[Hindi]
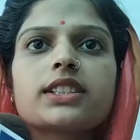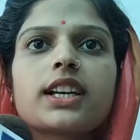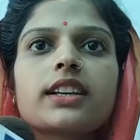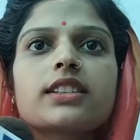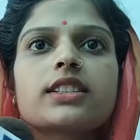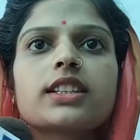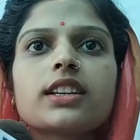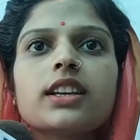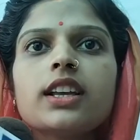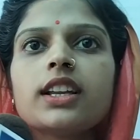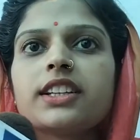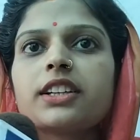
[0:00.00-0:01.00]
पंचायत
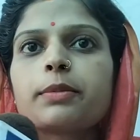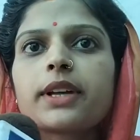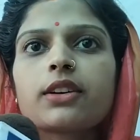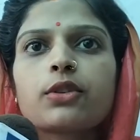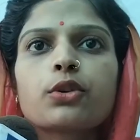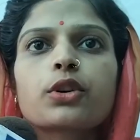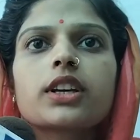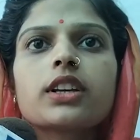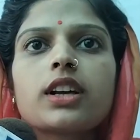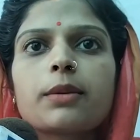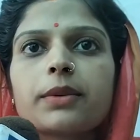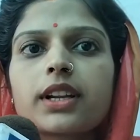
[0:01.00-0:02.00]
से निर्भय
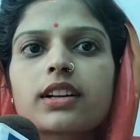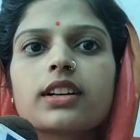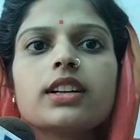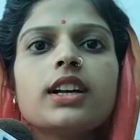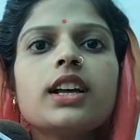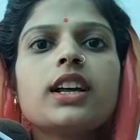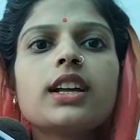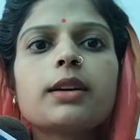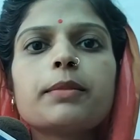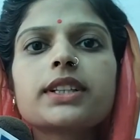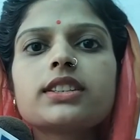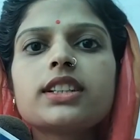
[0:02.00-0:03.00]
होके अपना
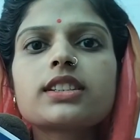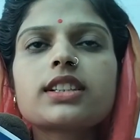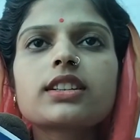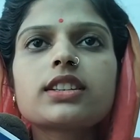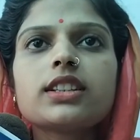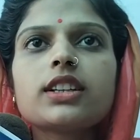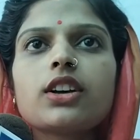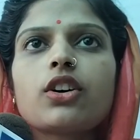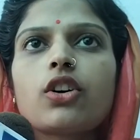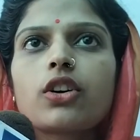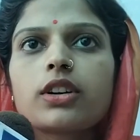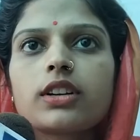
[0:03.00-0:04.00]
मत दे सकती
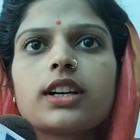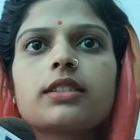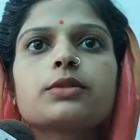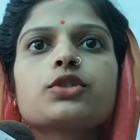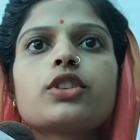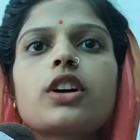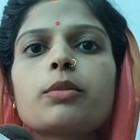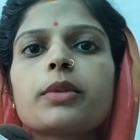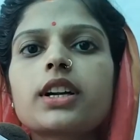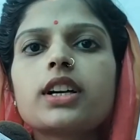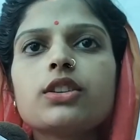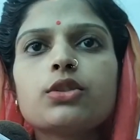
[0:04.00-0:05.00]
है और चुनाव
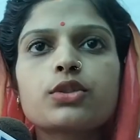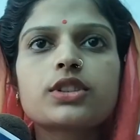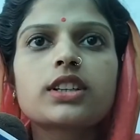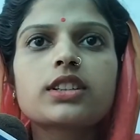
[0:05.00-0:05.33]
में खड़ी हो